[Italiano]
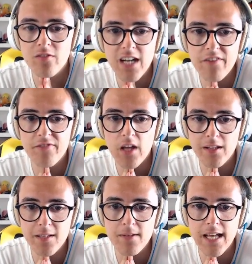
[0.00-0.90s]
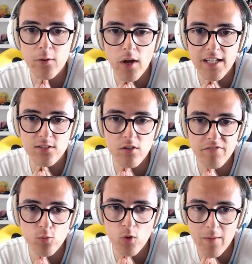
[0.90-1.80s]
ti verrà addebitato anche se non
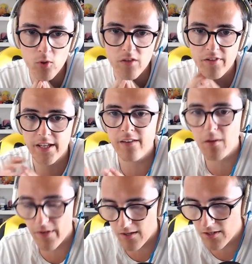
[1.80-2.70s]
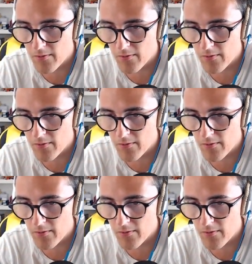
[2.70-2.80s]
effettuerai modifiche Vabbè, a